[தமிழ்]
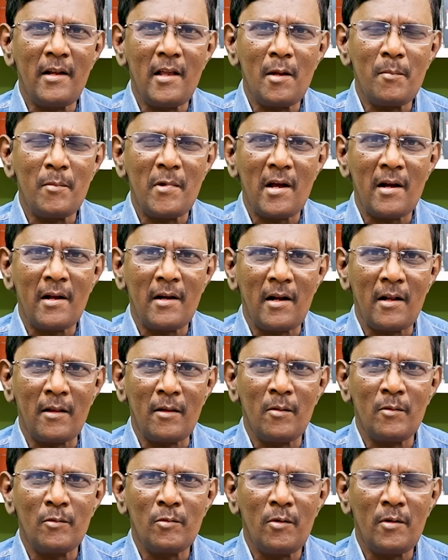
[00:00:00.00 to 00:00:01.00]
நேர்மையாக
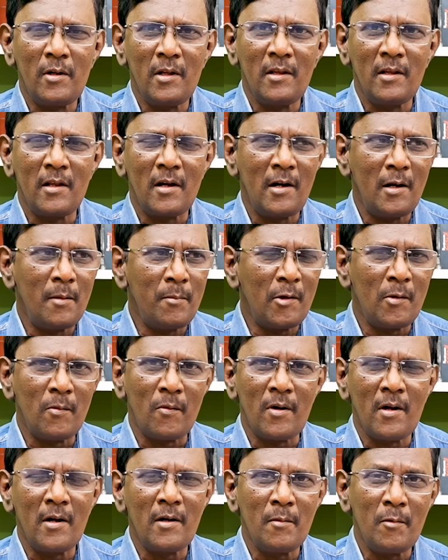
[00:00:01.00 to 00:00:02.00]
நடத்தணும்னு சொல்லிட்டு இந்த ரெண்டு பேரும்
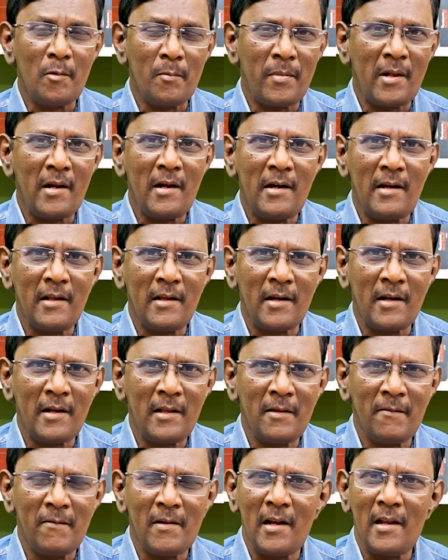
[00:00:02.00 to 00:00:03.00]
உட்காந்து இப்படி பண்ணிட்டு இருக்கிறாங்க
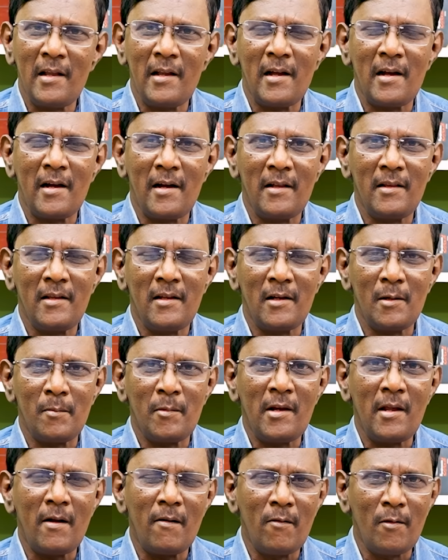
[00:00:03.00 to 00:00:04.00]
இது வேலைக்கு ஆகாது என்ற
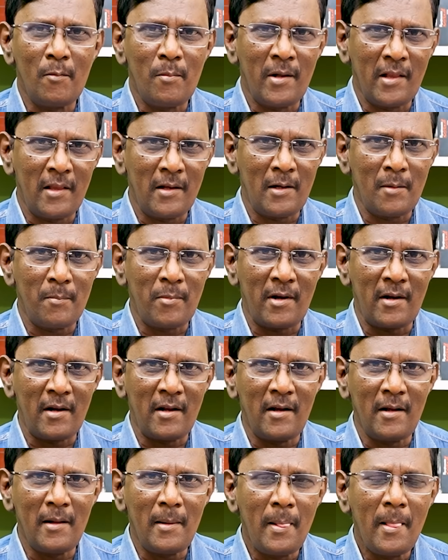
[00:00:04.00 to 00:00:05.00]
மாதிரி அவங்க
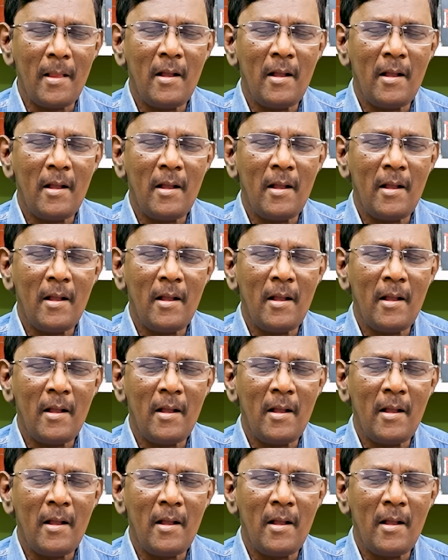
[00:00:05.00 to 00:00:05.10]
பதட்டப்படுறாங்க